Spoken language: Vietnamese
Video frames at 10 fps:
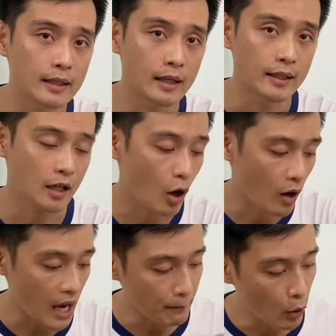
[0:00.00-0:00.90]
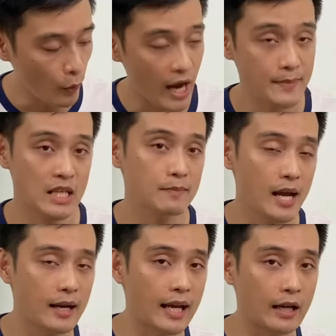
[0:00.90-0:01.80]
thì cái con iMU s
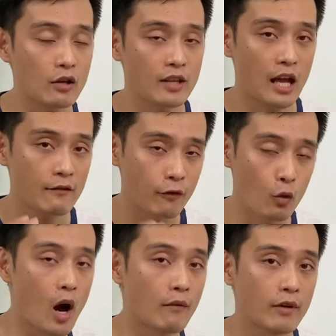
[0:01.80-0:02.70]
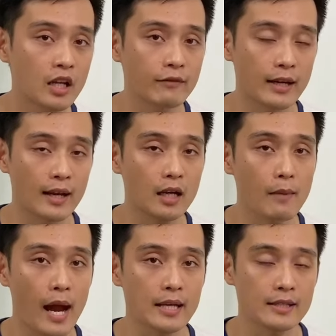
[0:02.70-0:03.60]
này nó sẽ phù hợp với cái việc là các
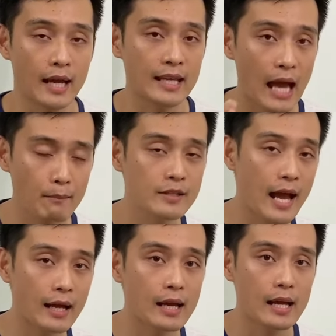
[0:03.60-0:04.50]
bạn sẽ giám sát